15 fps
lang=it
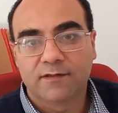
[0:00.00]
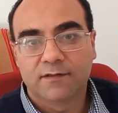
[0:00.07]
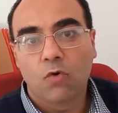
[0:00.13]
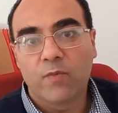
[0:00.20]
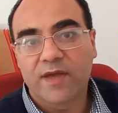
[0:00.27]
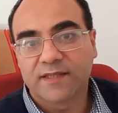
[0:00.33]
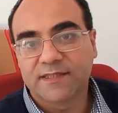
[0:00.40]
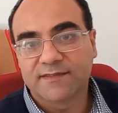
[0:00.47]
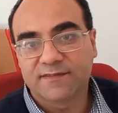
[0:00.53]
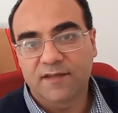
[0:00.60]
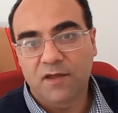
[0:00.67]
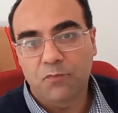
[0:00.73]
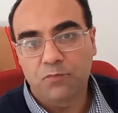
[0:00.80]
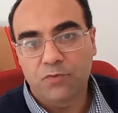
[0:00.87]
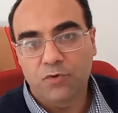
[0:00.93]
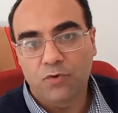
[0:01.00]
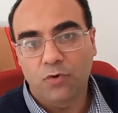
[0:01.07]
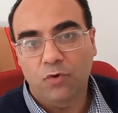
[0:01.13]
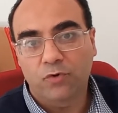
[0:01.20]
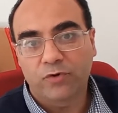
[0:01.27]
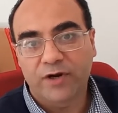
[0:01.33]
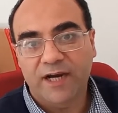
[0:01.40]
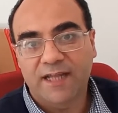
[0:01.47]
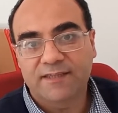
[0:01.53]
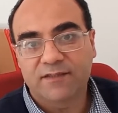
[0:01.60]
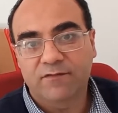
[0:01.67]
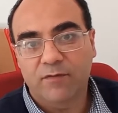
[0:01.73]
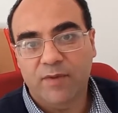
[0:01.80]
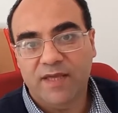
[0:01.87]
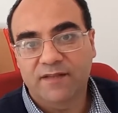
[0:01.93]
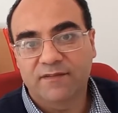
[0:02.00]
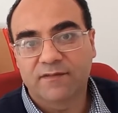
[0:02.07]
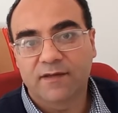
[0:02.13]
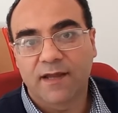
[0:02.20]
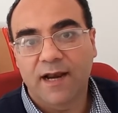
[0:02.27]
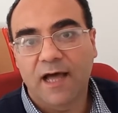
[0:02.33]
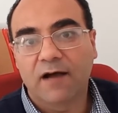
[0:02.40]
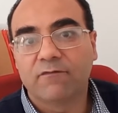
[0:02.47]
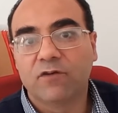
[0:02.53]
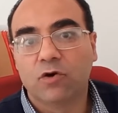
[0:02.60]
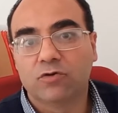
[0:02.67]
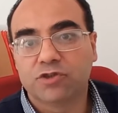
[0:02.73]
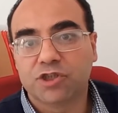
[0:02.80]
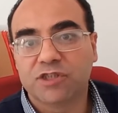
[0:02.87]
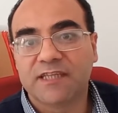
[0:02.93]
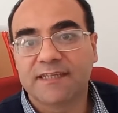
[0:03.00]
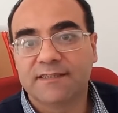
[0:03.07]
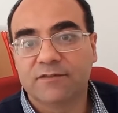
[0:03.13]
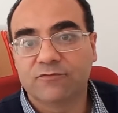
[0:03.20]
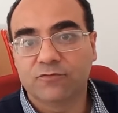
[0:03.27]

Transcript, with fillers: come ad esempio relativamente alla velocità di